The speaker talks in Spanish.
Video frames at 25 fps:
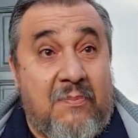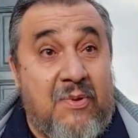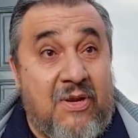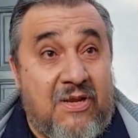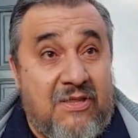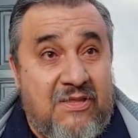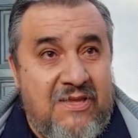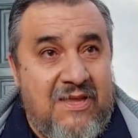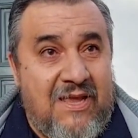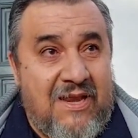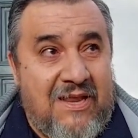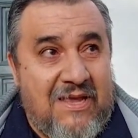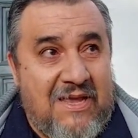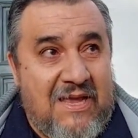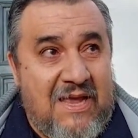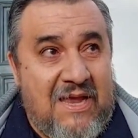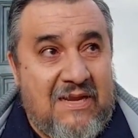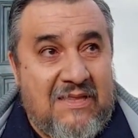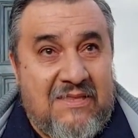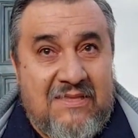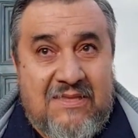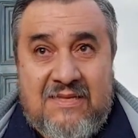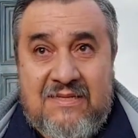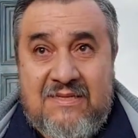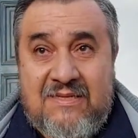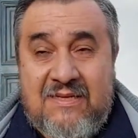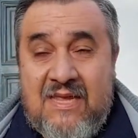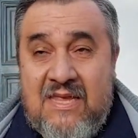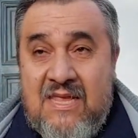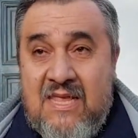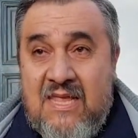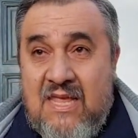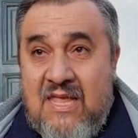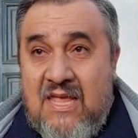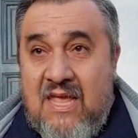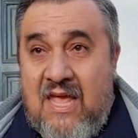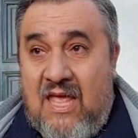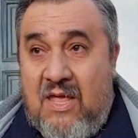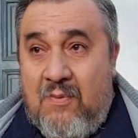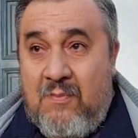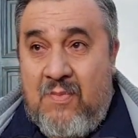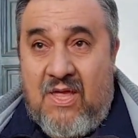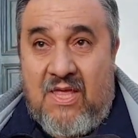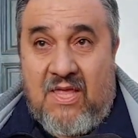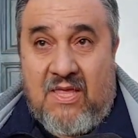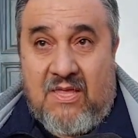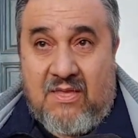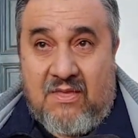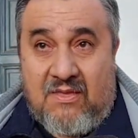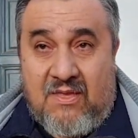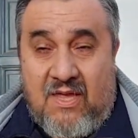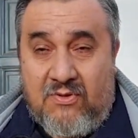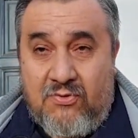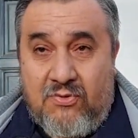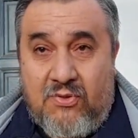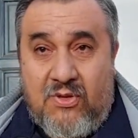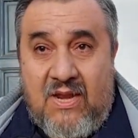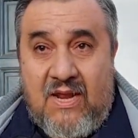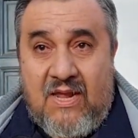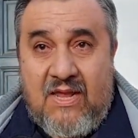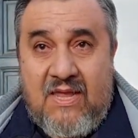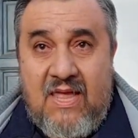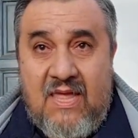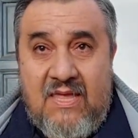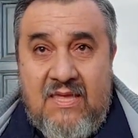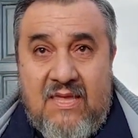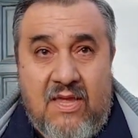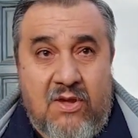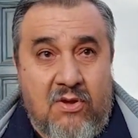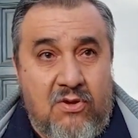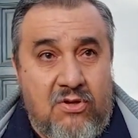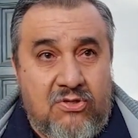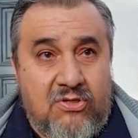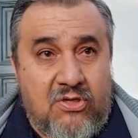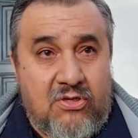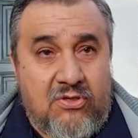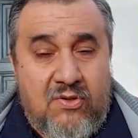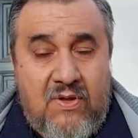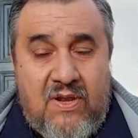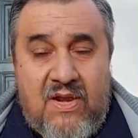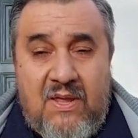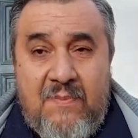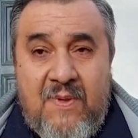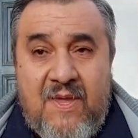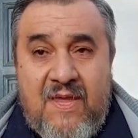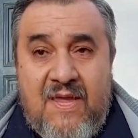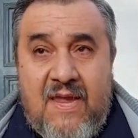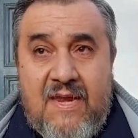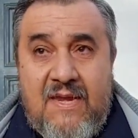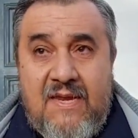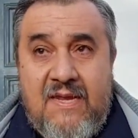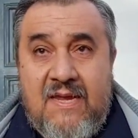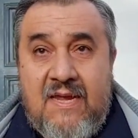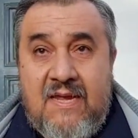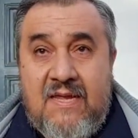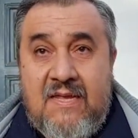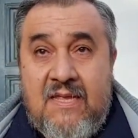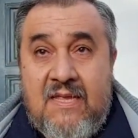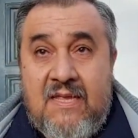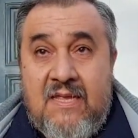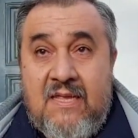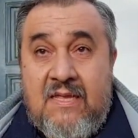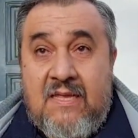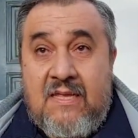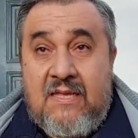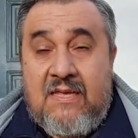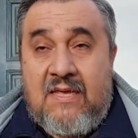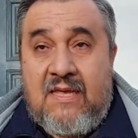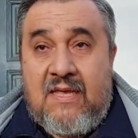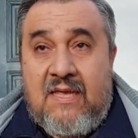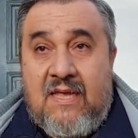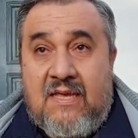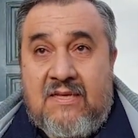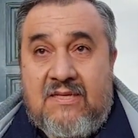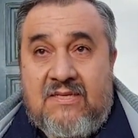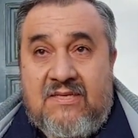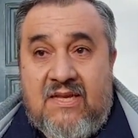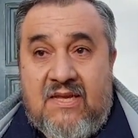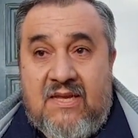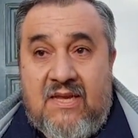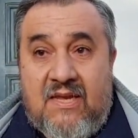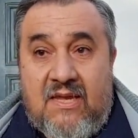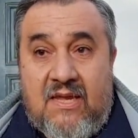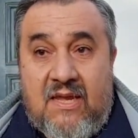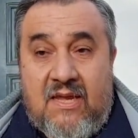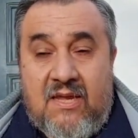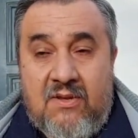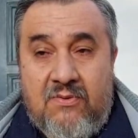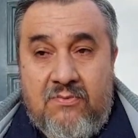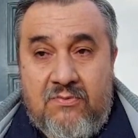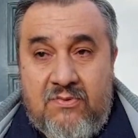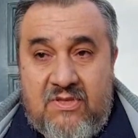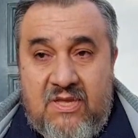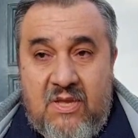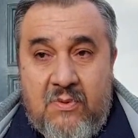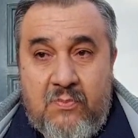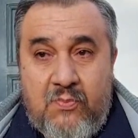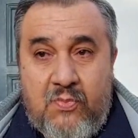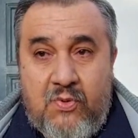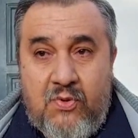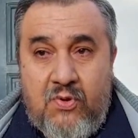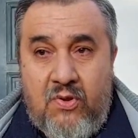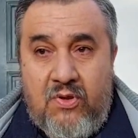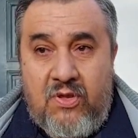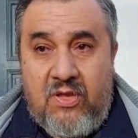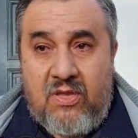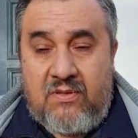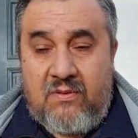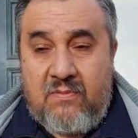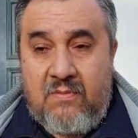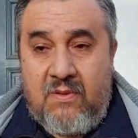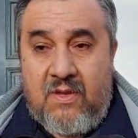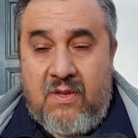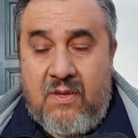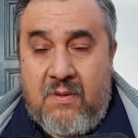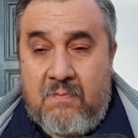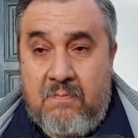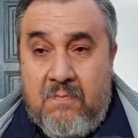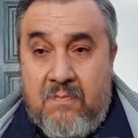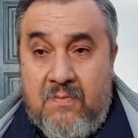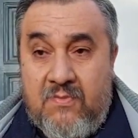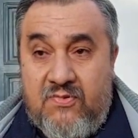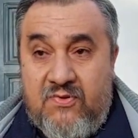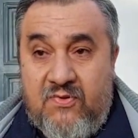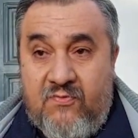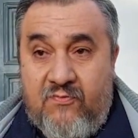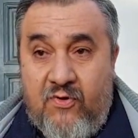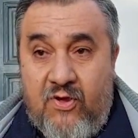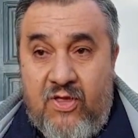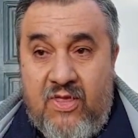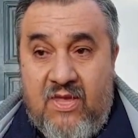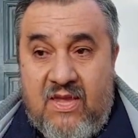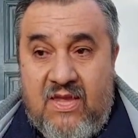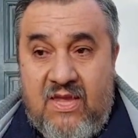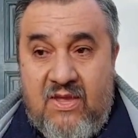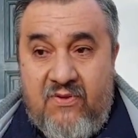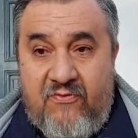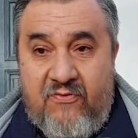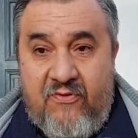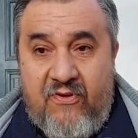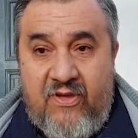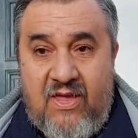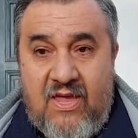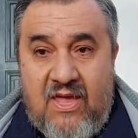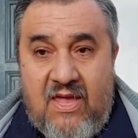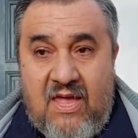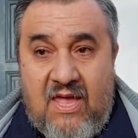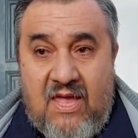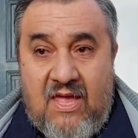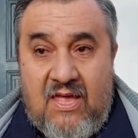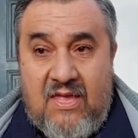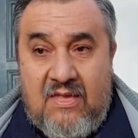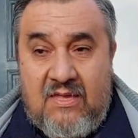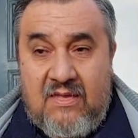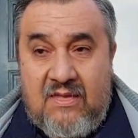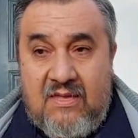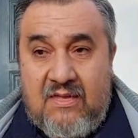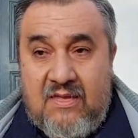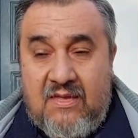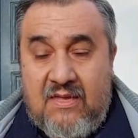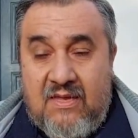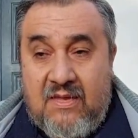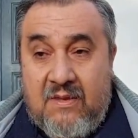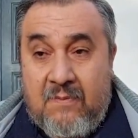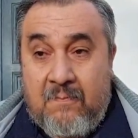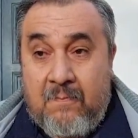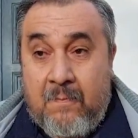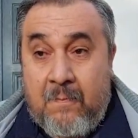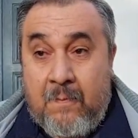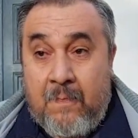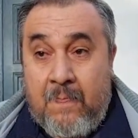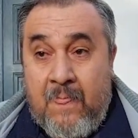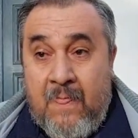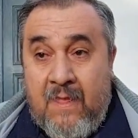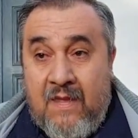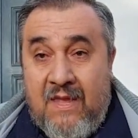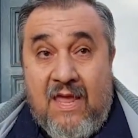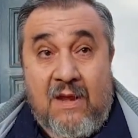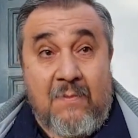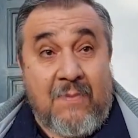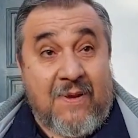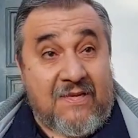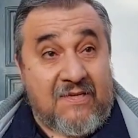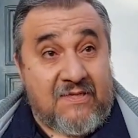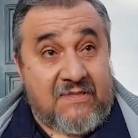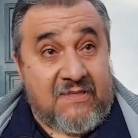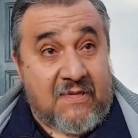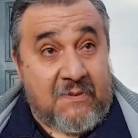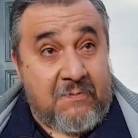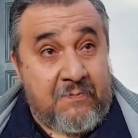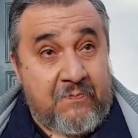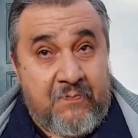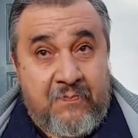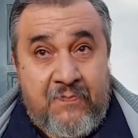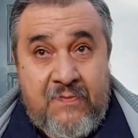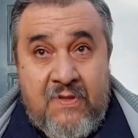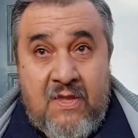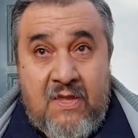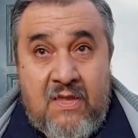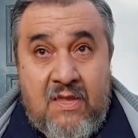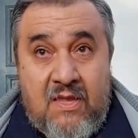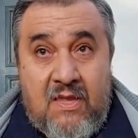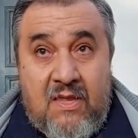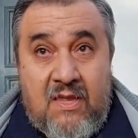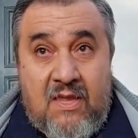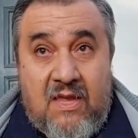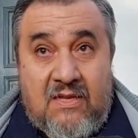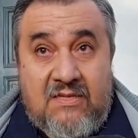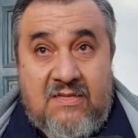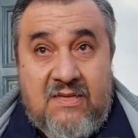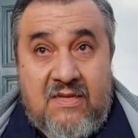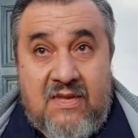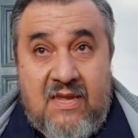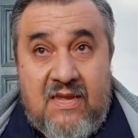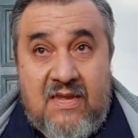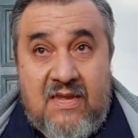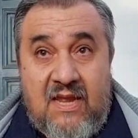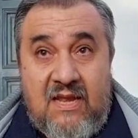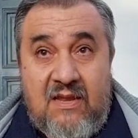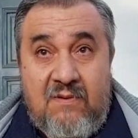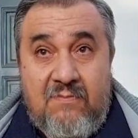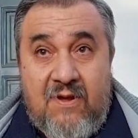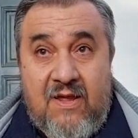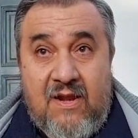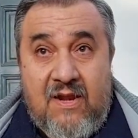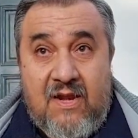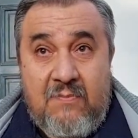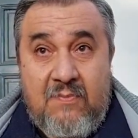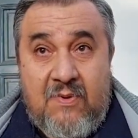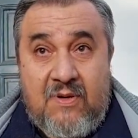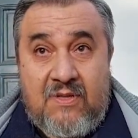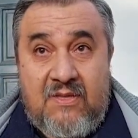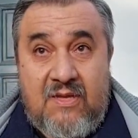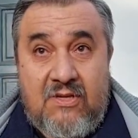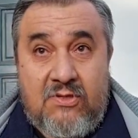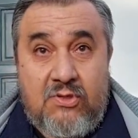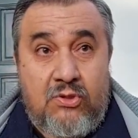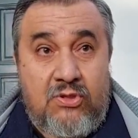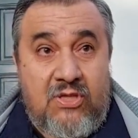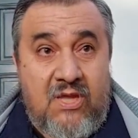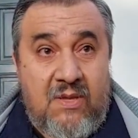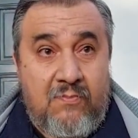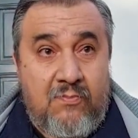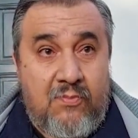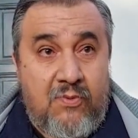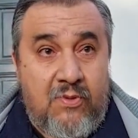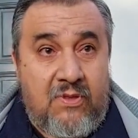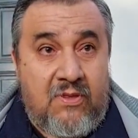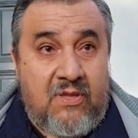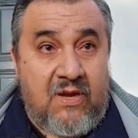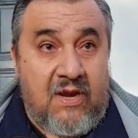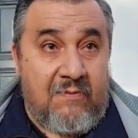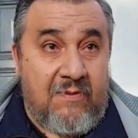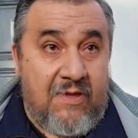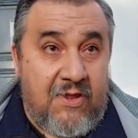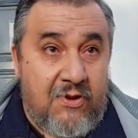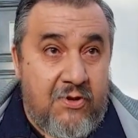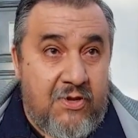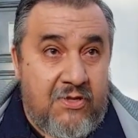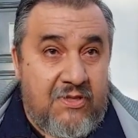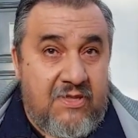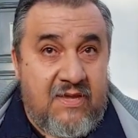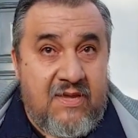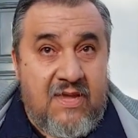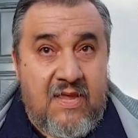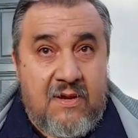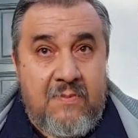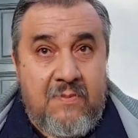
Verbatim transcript: repartía las cartas, además de ayudar acá y que conoce toda la mecánica. Hace un tiempo eh, fue de jefe a eh, Carmenza. Así él va a repartir su tiempo entre Alvear Oeste y